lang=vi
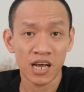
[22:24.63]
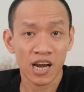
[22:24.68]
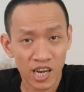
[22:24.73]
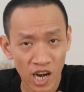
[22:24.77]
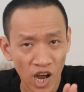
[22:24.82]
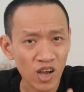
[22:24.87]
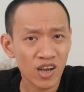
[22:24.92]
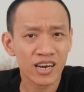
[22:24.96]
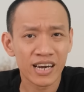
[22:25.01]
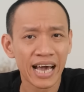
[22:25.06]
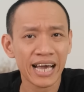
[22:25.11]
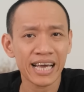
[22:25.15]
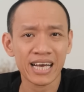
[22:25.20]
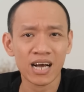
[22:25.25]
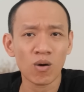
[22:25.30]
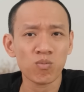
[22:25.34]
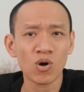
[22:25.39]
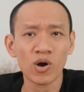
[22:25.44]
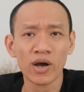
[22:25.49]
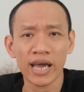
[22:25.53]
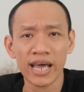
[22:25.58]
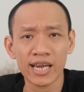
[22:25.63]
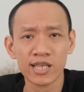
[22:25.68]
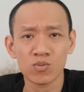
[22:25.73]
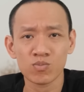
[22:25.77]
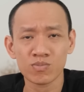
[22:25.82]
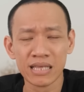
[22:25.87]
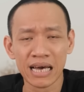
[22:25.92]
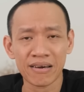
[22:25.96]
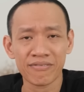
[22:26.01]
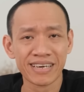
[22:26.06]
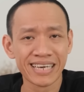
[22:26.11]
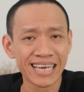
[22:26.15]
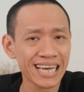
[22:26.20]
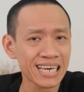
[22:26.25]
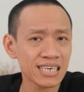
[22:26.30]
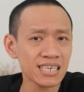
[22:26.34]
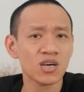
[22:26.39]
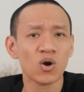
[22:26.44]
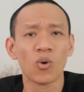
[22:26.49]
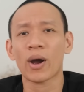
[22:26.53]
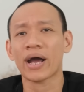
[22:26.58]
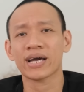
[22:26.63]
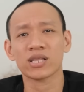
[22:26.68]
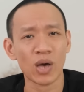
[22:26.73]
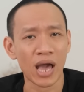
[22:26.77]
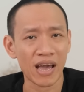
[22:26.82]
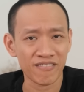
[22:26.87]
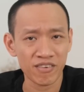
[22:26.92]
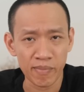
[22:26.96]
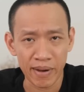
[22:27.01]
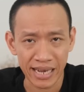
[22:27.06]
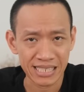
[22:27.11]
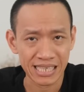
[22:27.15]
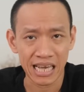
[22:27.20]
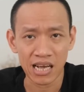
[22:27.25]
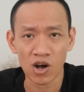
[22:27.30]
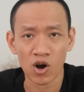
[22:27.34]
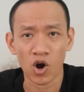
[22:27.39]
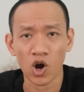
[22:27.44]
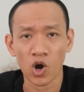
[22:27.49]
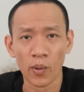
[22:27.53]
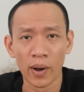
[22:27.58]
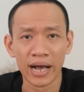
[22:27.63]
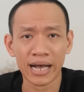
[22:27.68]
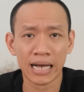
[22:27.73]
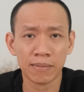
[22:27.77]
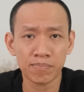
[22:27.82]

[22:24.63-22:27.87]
Nói ở đây không có nghĩa là chúng ta phải cắt đứt hoàn toàn với mạng xã hội hoặc